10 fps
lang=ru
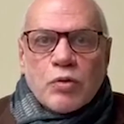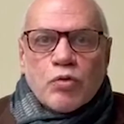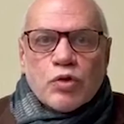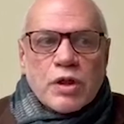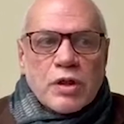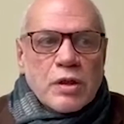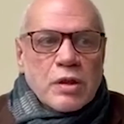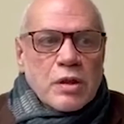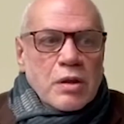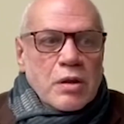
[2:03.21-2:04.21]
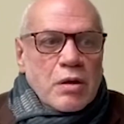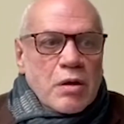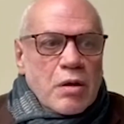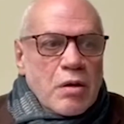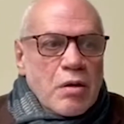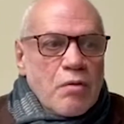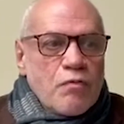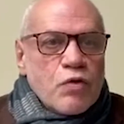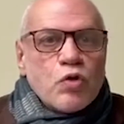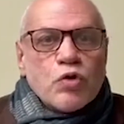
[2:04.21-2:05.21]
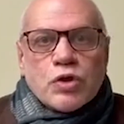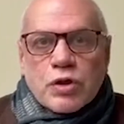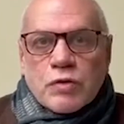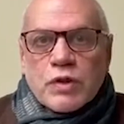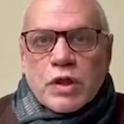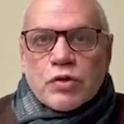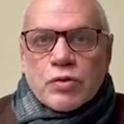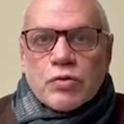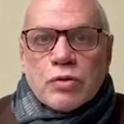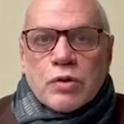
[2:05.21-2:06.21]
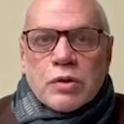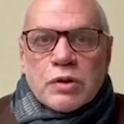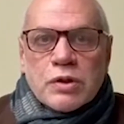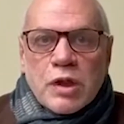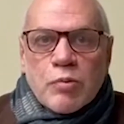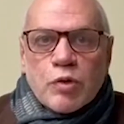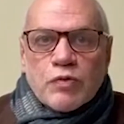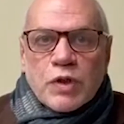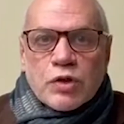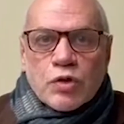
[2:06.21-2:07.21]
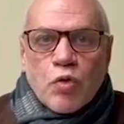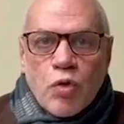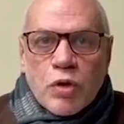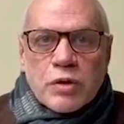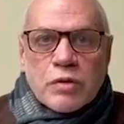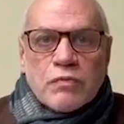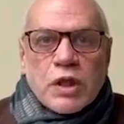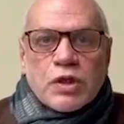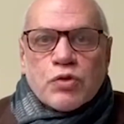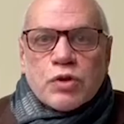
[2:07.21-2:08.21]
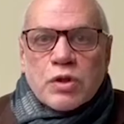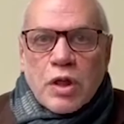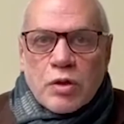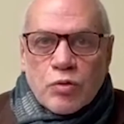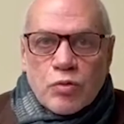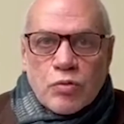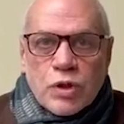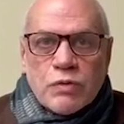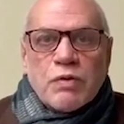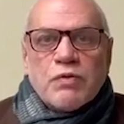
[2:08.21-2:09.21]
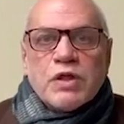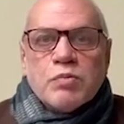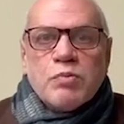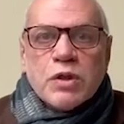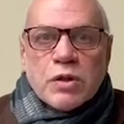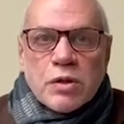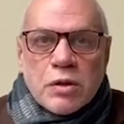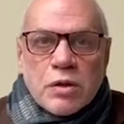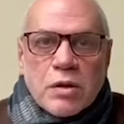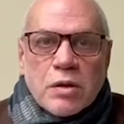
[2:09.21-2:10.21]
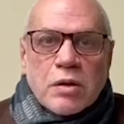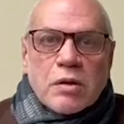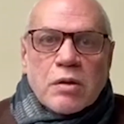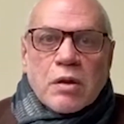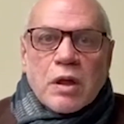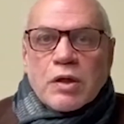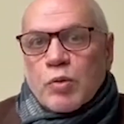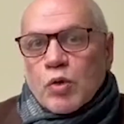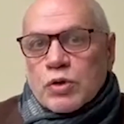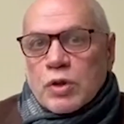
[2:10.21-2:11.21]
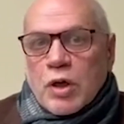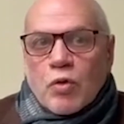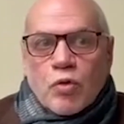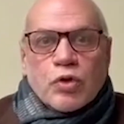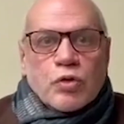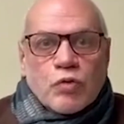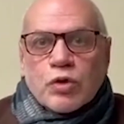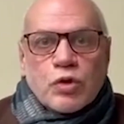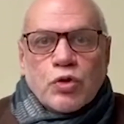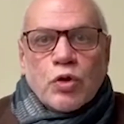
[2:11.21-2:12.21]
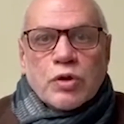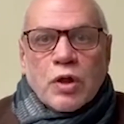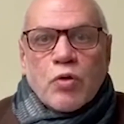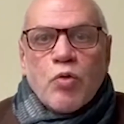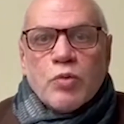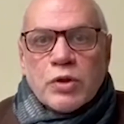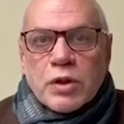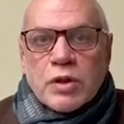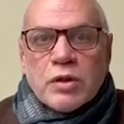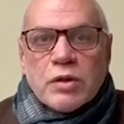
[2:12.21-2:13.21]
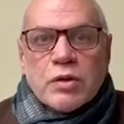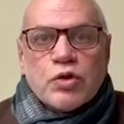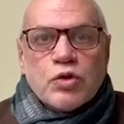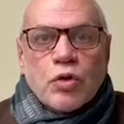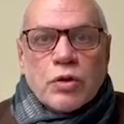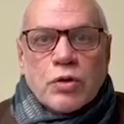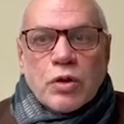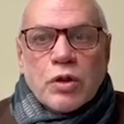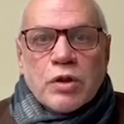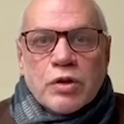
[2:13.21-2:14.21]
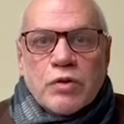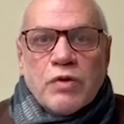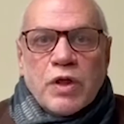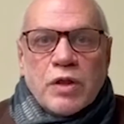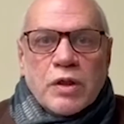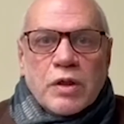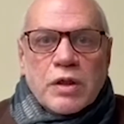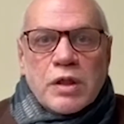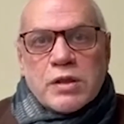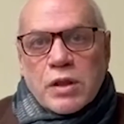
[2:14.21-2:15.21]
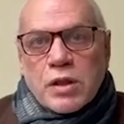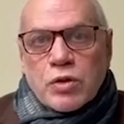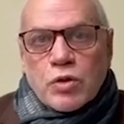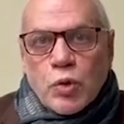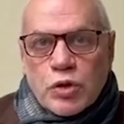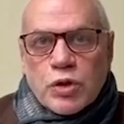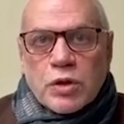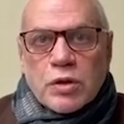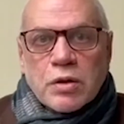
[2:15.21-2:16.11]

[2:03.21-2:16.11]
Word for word: уже вросшее в нашу землю, в наш город, в нашу страну, да во весь мир, а не просто какое-то вот еще одна комнатка, еще одна дверь. Есть такие точки